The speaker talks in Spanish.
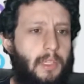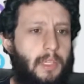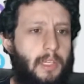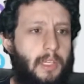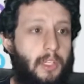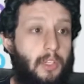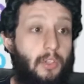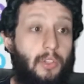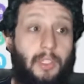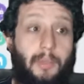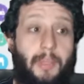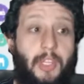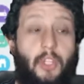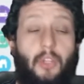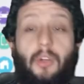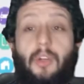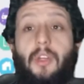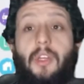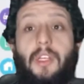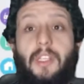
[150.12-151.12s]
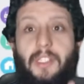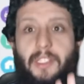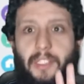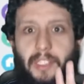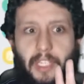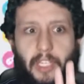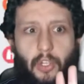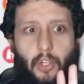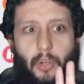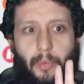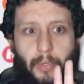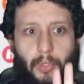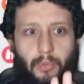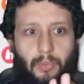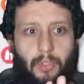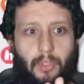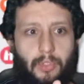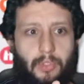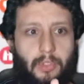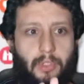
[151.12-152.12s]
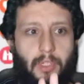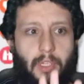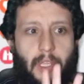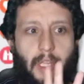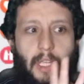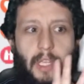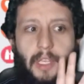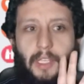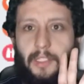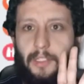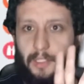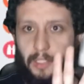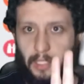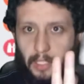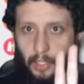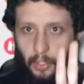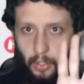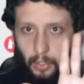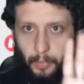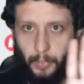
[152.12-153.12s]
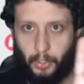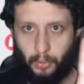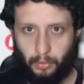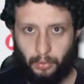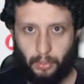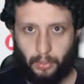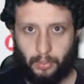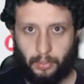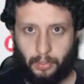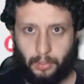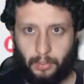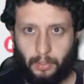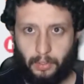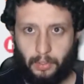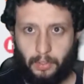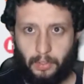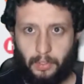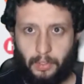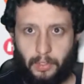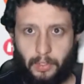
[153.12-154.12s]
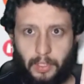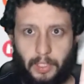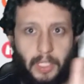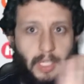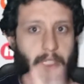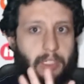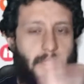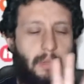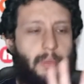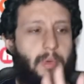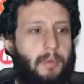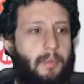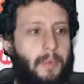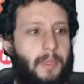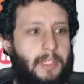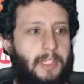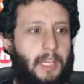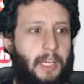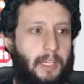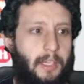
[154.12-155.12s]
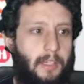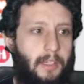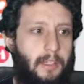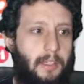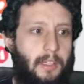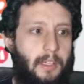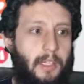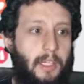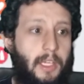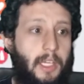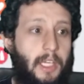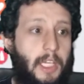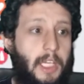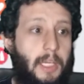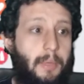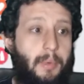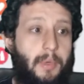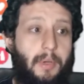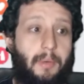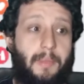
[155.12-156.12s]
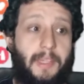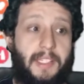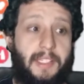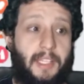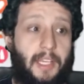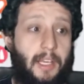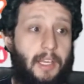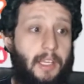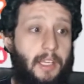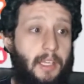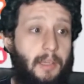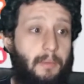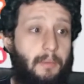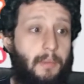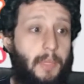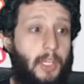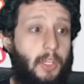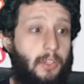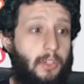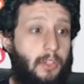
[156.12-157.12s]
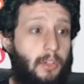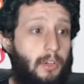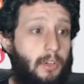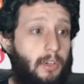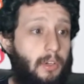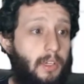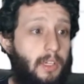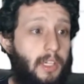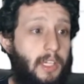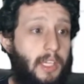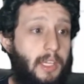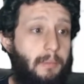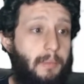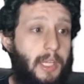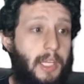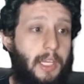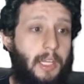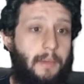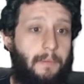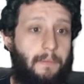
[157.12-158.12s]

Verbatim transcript: no te miento, 5 minutos, 5 minutos, recibí el primer mensaje. Y el primer mensaje me lo dio Jimena.